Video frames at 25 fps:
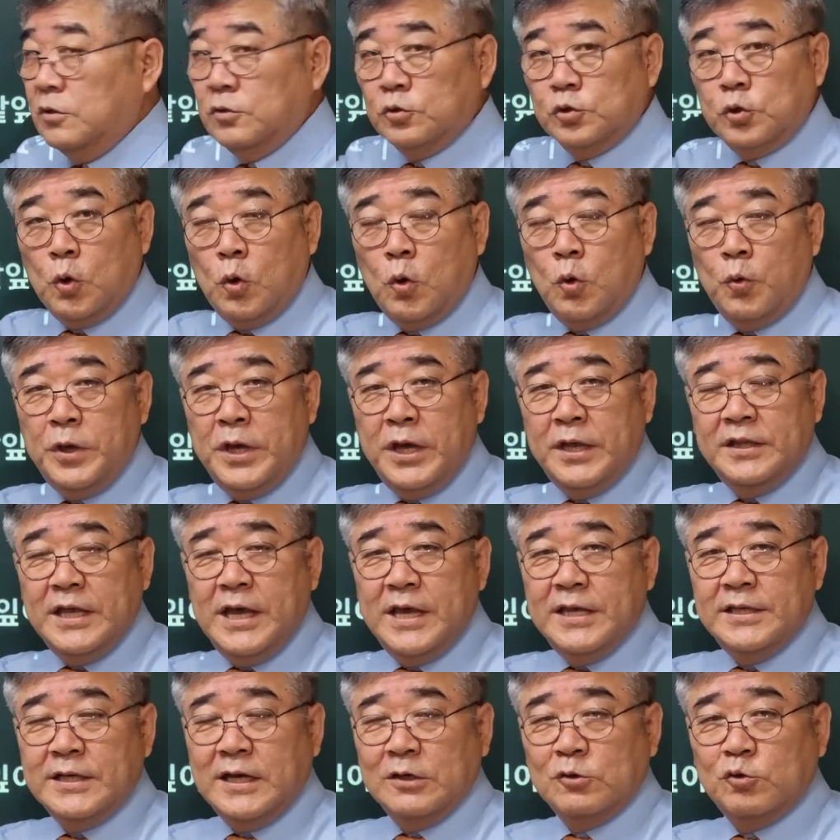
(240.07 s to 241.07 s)
소의
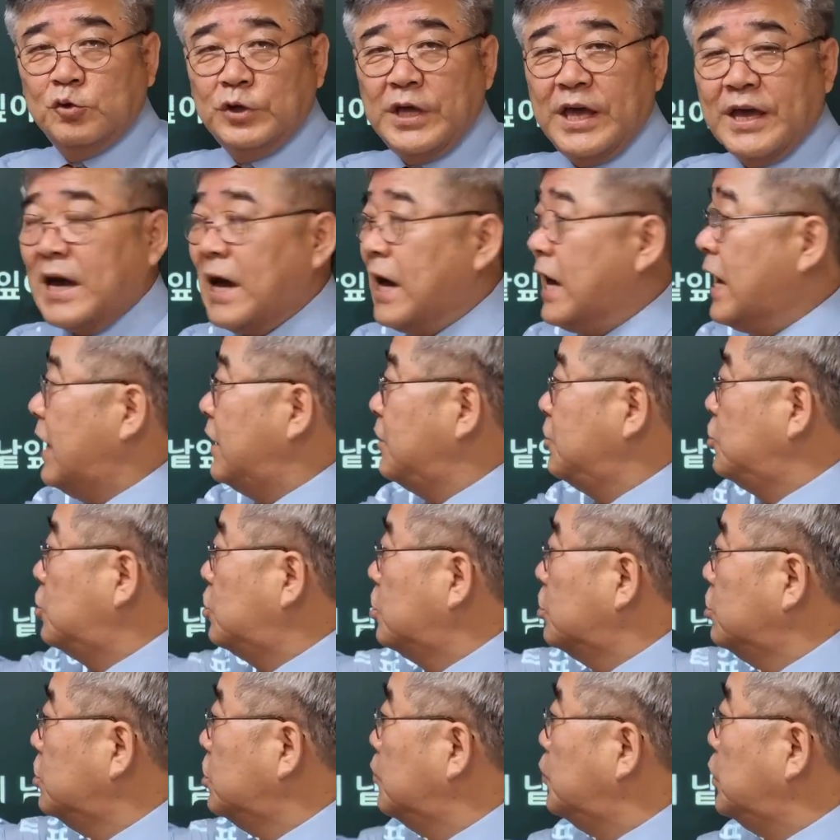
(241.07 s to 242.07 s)
내장 중에
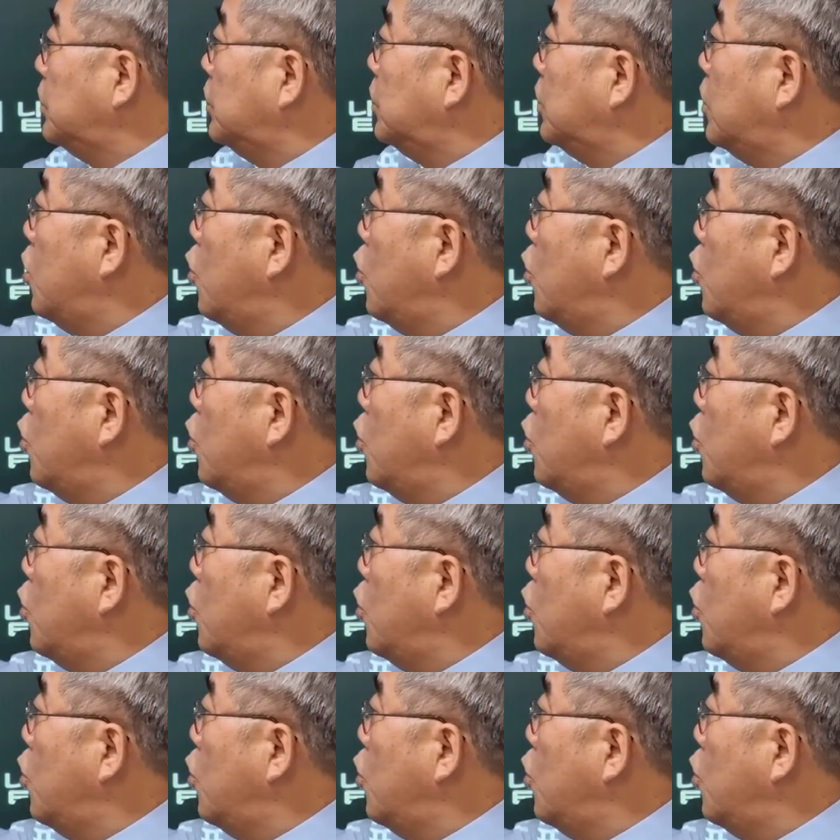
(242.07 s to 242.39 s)
간천엽이